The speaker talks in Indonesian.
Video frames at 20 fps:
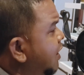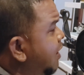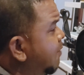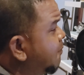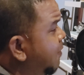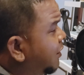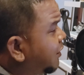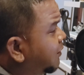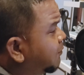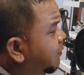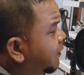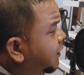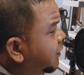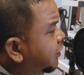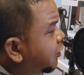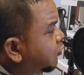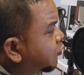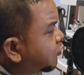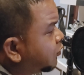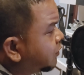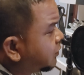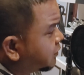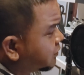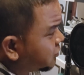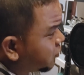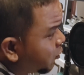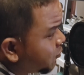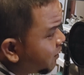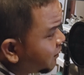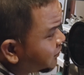Bagi beliau,
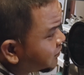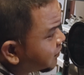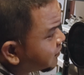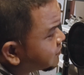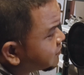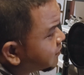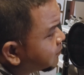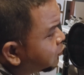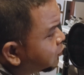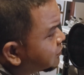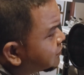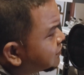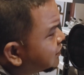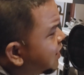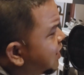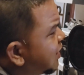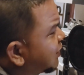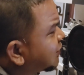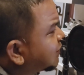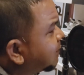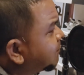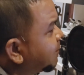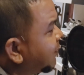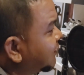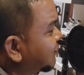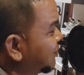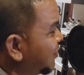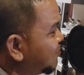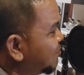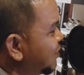jawaban tersebut sangat
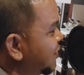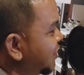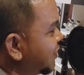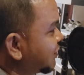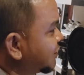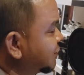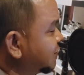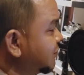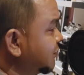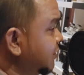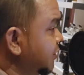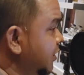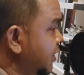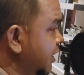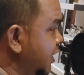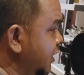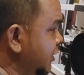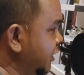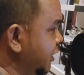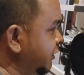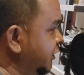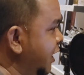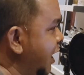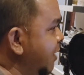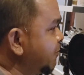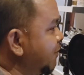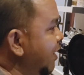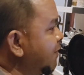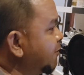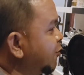tepat dan benar. Karena
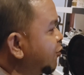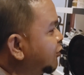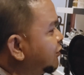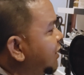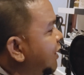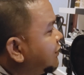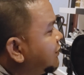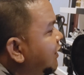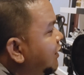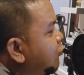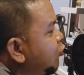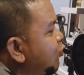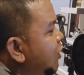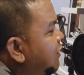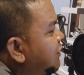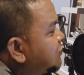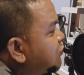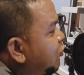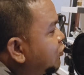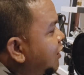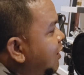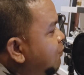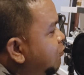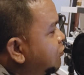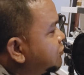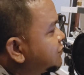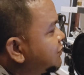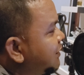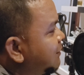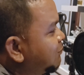apapun yang dilakukan seorang
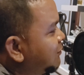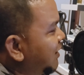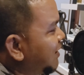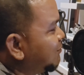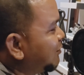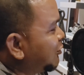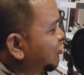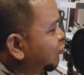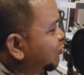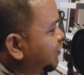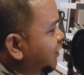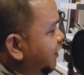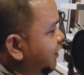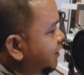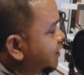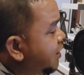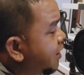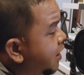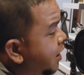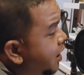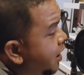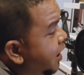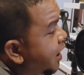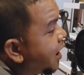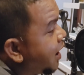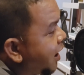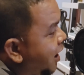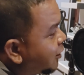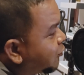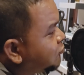muslim dalam hidupnya
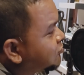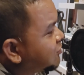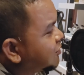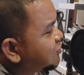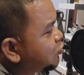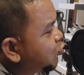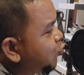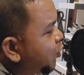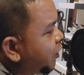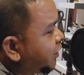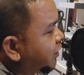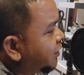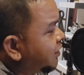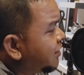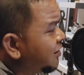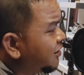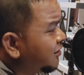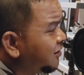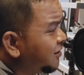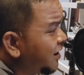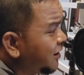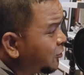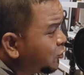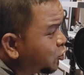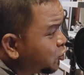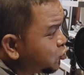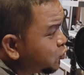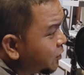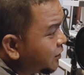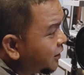harus sesuai dengan
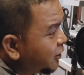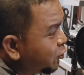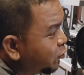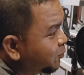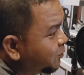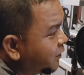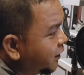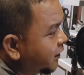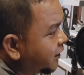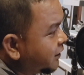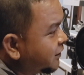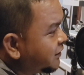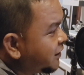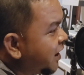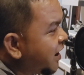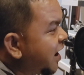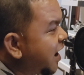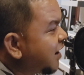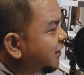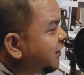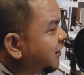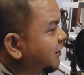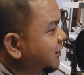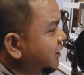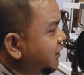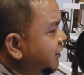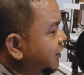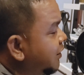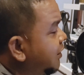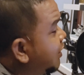tujuan hidupnya yang
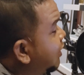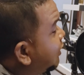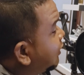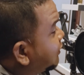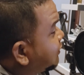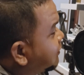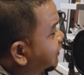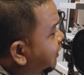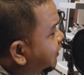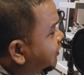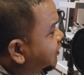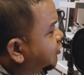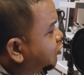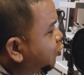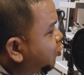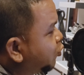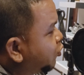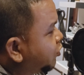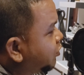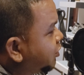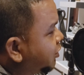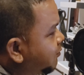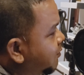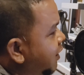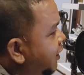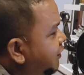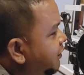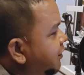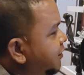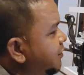hakiki, yaitu
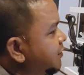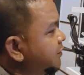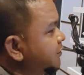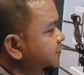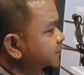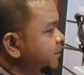ibadah.